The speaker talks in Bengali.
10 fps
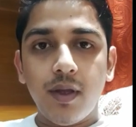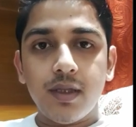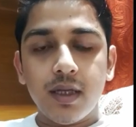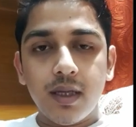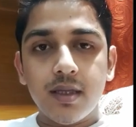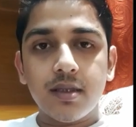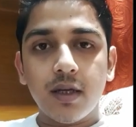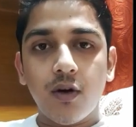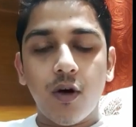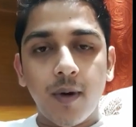চিকিৎসার
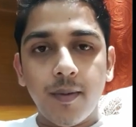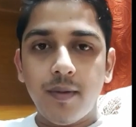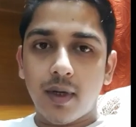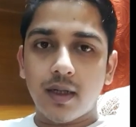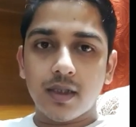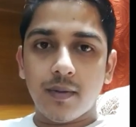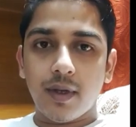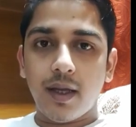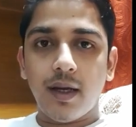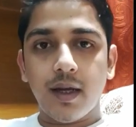অভাবেই মারা যাবে
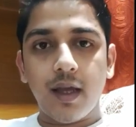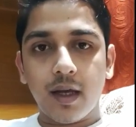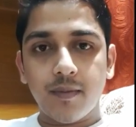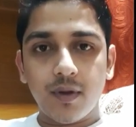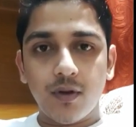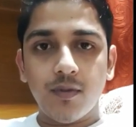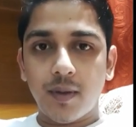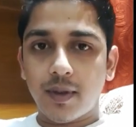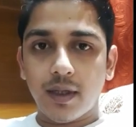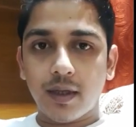এটা একবার হলো
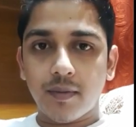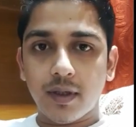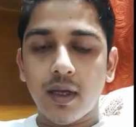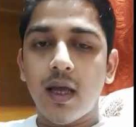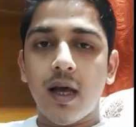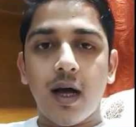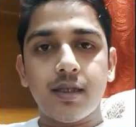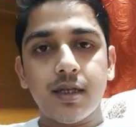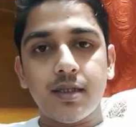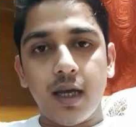ভেবে দেখবেন
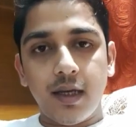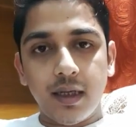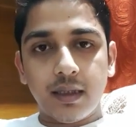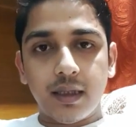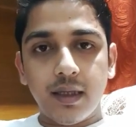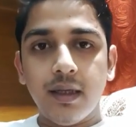আজকে চাইনাতে